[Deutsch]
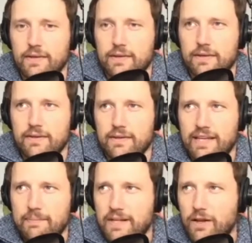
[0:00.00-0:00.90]
Äh, ich
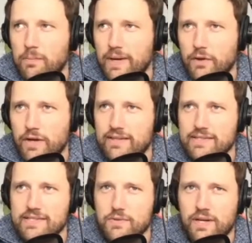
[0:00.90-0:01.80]
habe dann auch mal gehört,
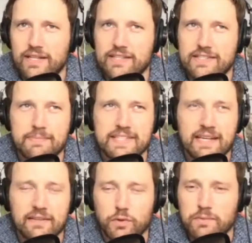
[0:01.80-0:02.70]
dass es sogar in den
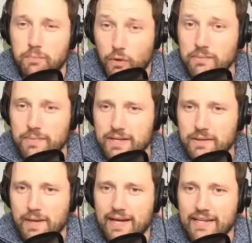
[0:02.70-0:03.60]
70ern wohl im
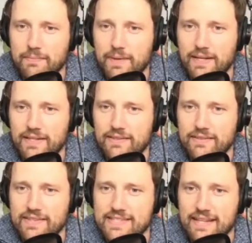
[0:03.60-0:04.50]
Bodybuilding-Bereich mal
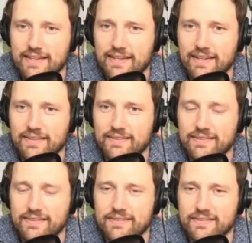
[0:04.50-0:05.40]
eine Zeit lang
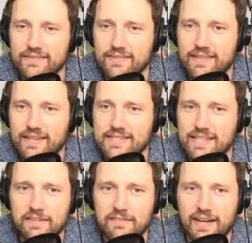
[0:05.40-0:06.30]
ganz
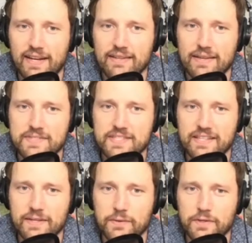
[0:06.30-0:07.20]
in war,
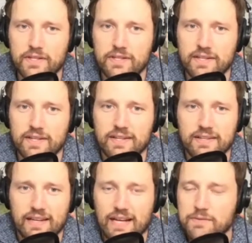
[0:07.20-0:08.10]
MCT-Öl.
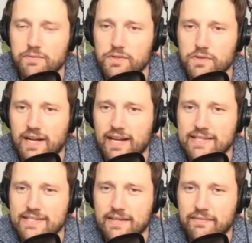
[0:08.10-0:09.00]
Da gab es wohl sogar
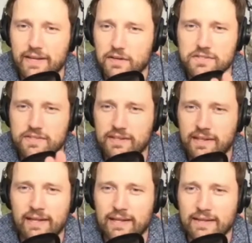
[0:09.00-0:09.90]
eins irgendwie aus den
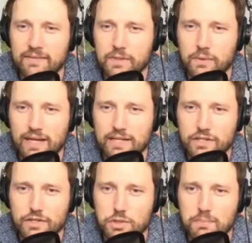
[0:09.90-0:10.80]
Niederlanden mit
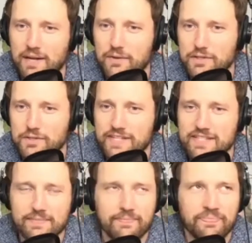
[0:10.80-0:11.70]
Orangengeschmack oder
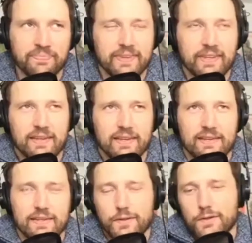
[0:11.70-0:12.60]
sowas. Mhm.
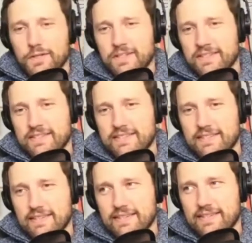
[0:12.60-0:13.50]

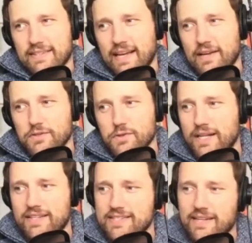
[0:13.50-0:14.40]
Und äh, ja, und so
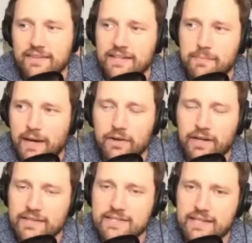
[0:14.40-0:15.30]
hat es dann in die
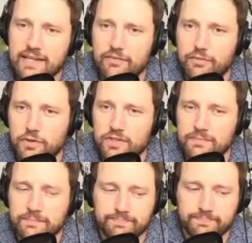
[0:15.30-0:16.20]
Biohacking-Szene
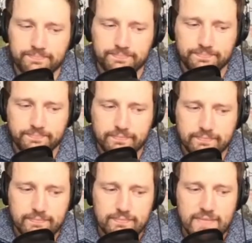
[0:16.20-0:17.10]
gefunden.
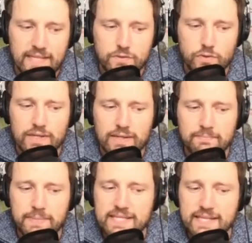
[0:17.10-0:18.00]
So
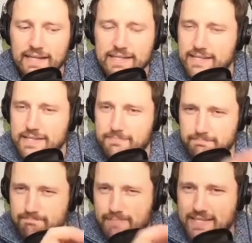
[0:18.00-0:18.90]
ein bisschen als das
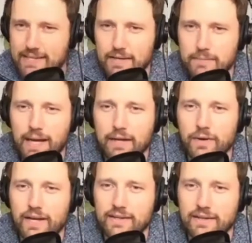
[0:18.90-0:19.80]
bessere
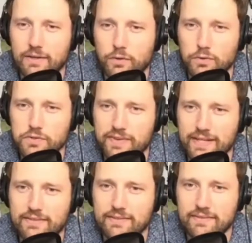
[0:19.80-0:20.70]

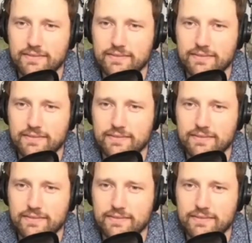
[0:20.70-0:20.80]
Biohacker-Kokosfett.